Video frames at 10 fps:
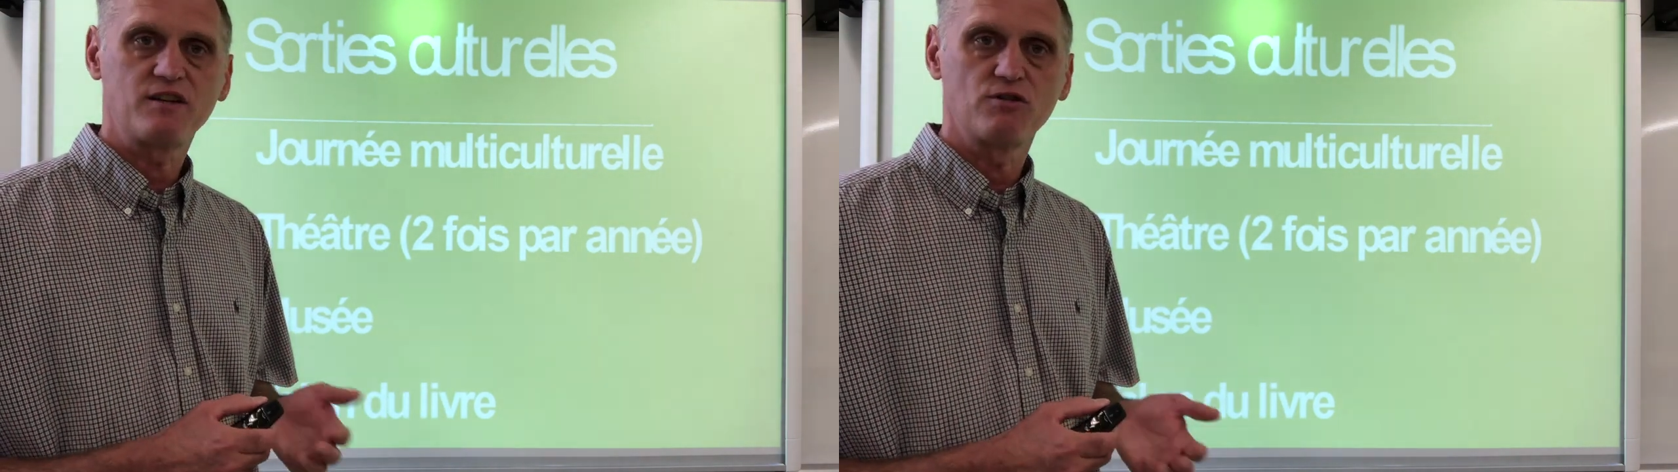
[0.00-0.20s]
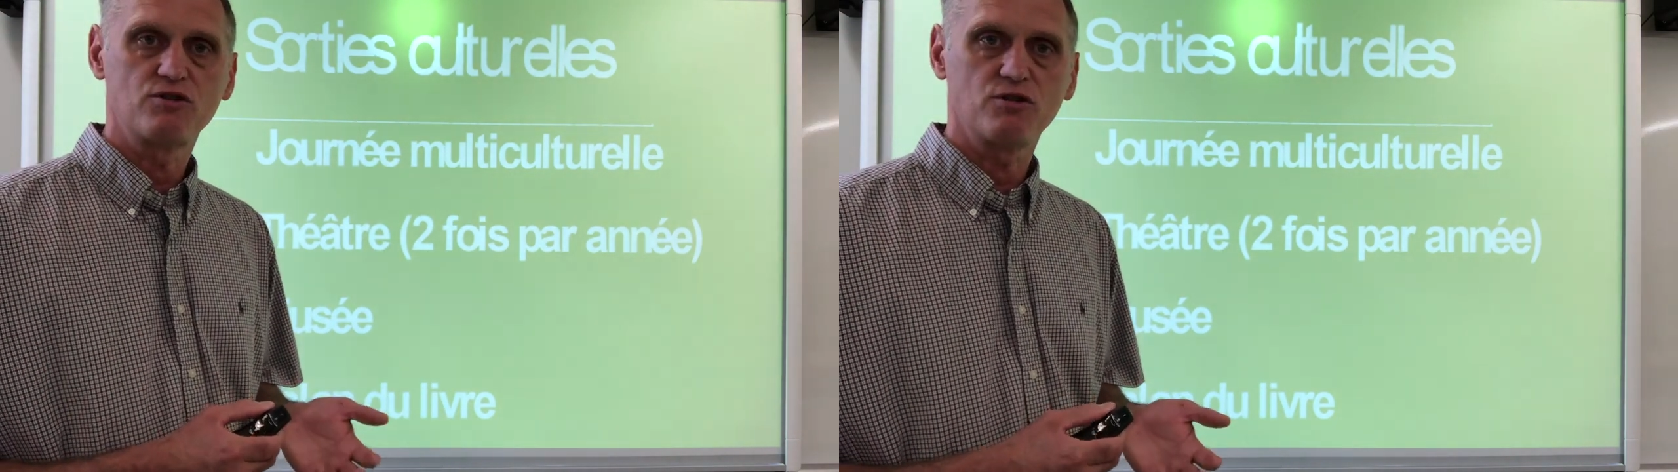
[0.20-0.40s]

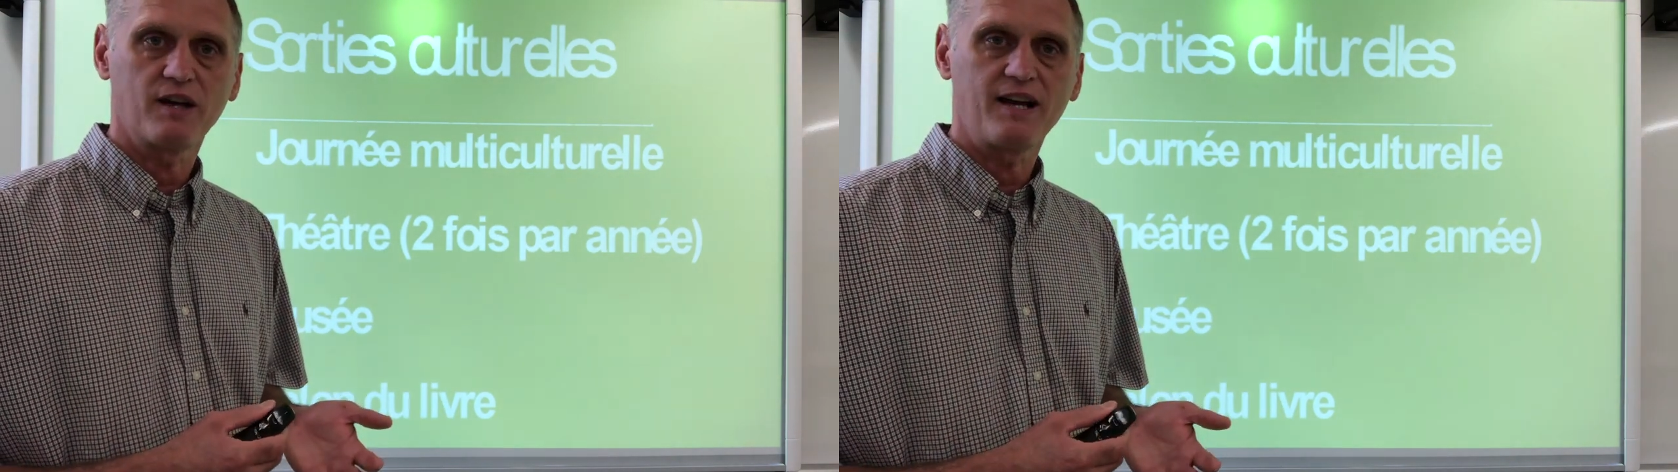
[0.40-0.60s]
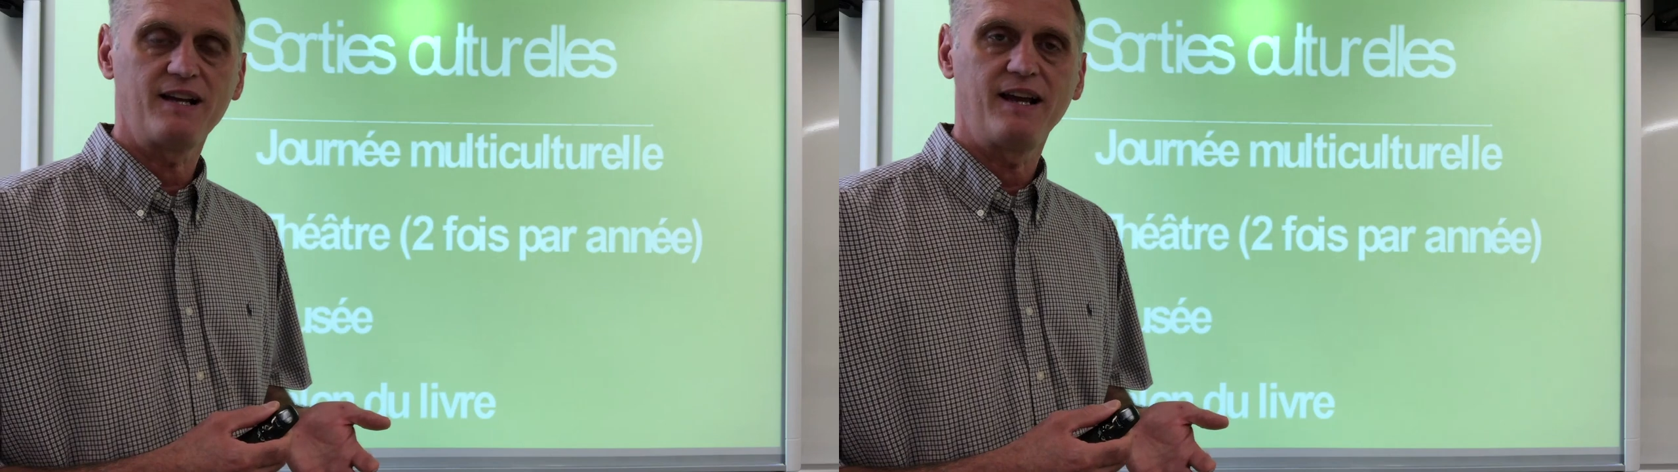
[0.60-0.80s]

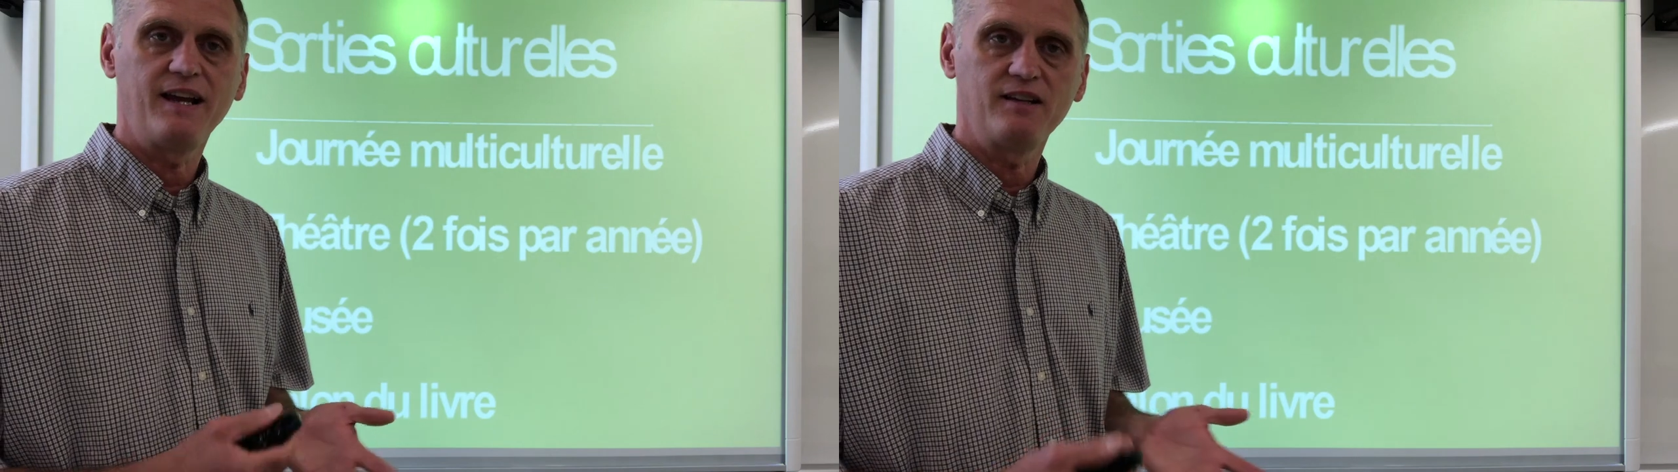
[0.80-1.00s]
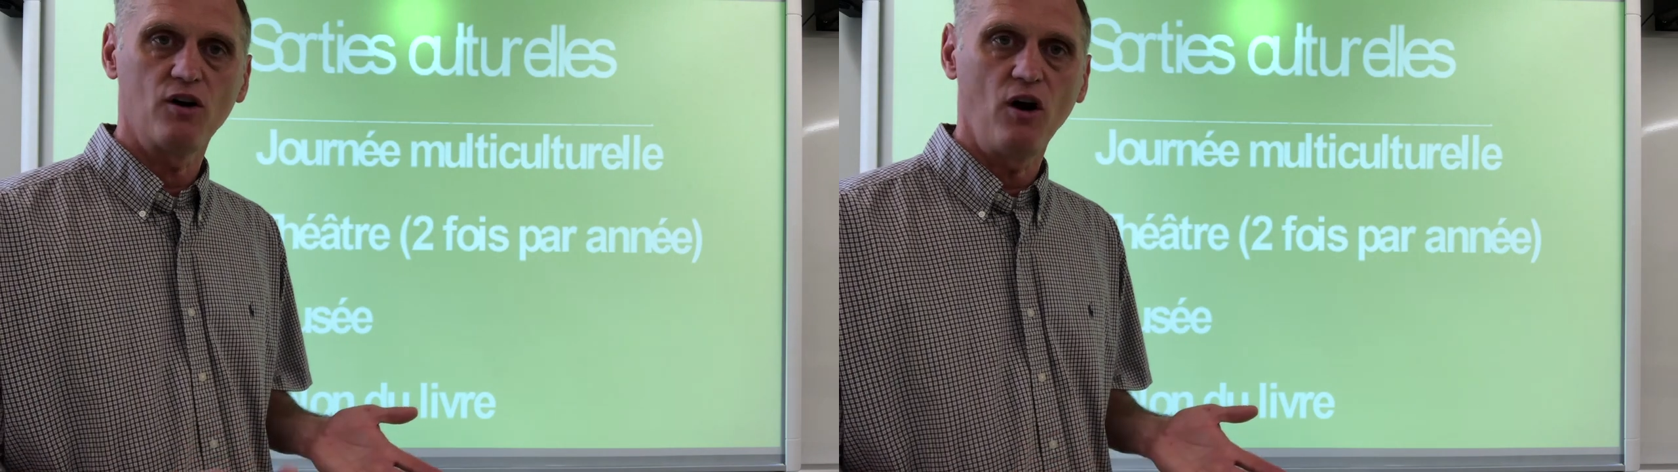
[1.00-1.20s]
culturelle
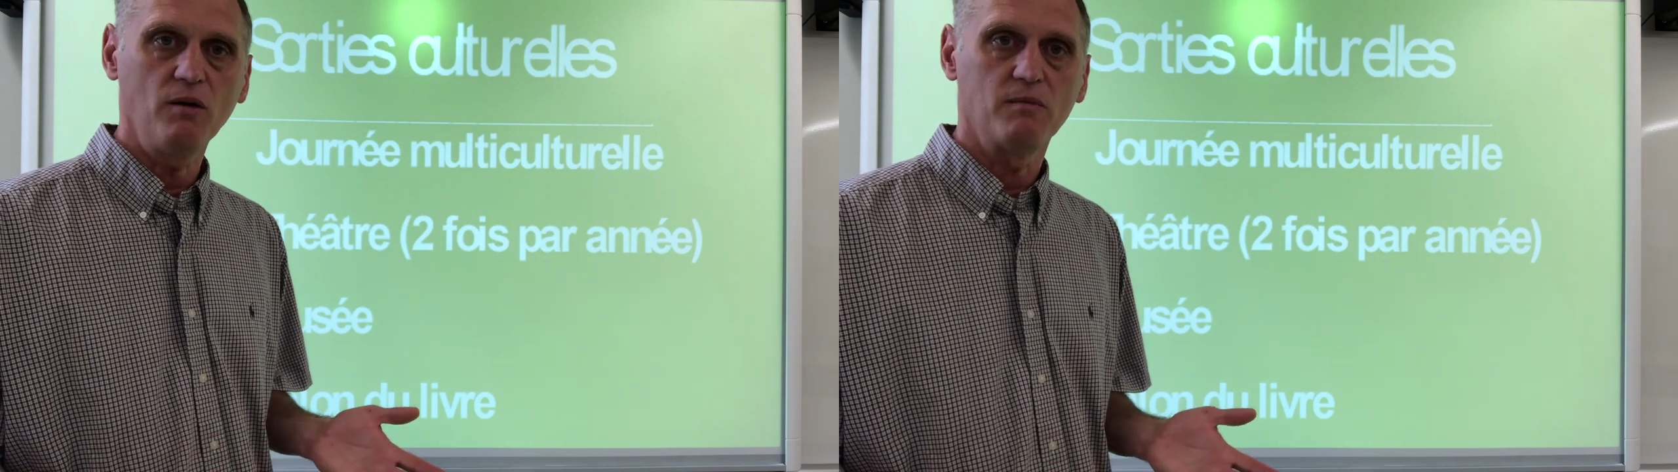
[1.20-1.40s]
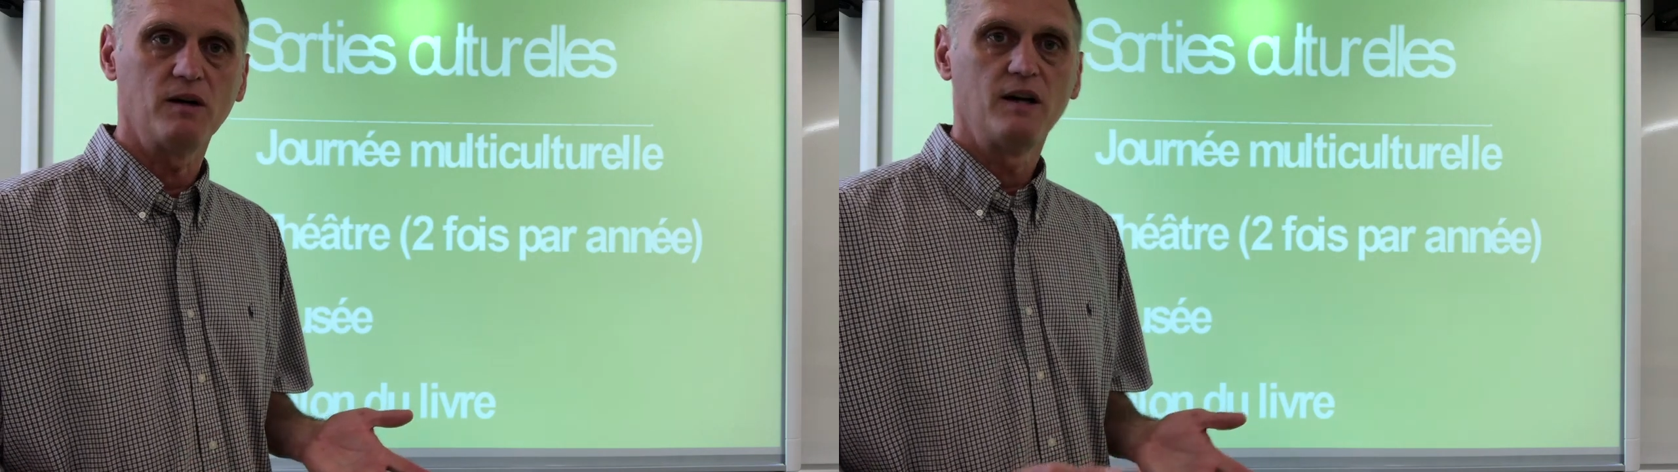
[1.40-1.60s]

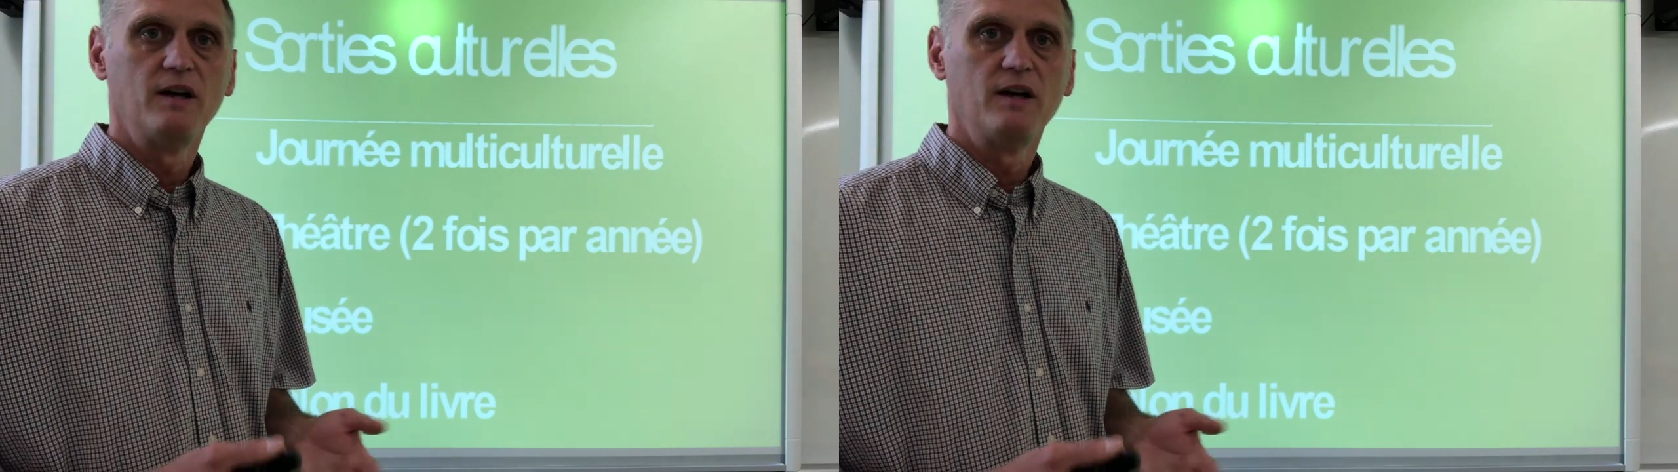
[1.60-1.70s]
énorme.